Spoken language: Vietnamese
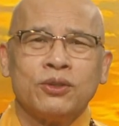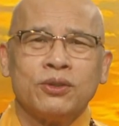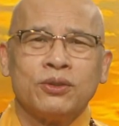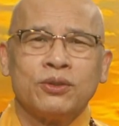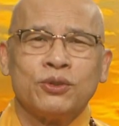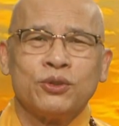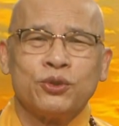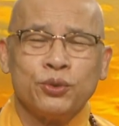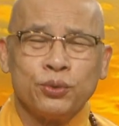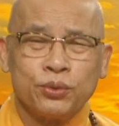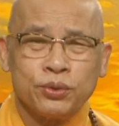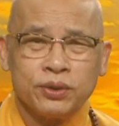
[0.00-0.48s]

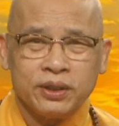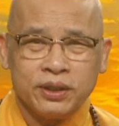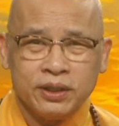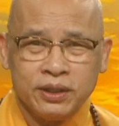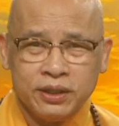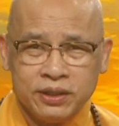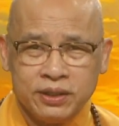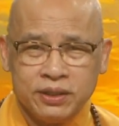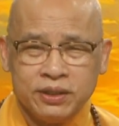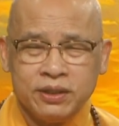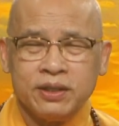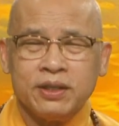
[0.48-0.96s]
xuất
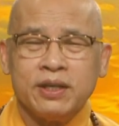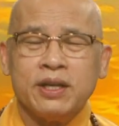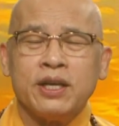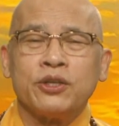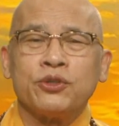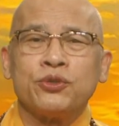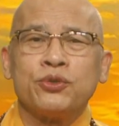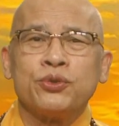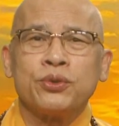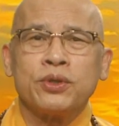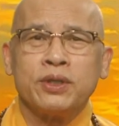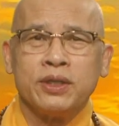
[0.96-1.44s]
ly là
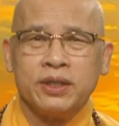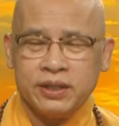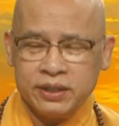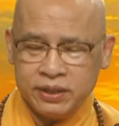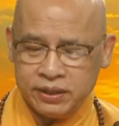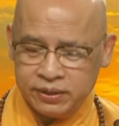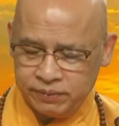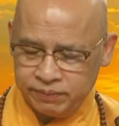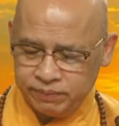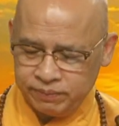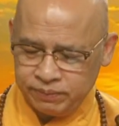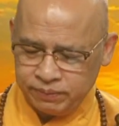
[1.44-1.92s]
xuất ly
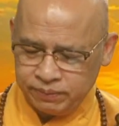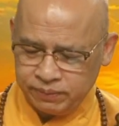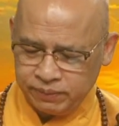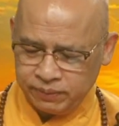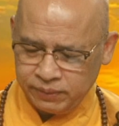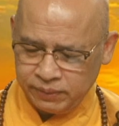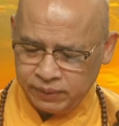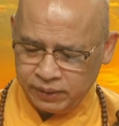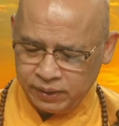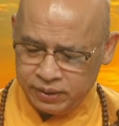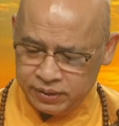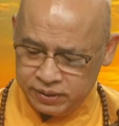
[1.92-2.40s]

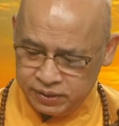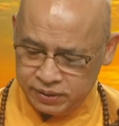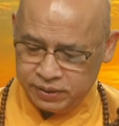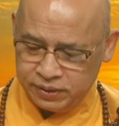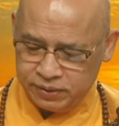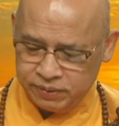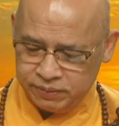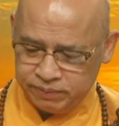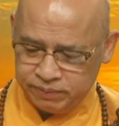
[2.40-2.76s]
thì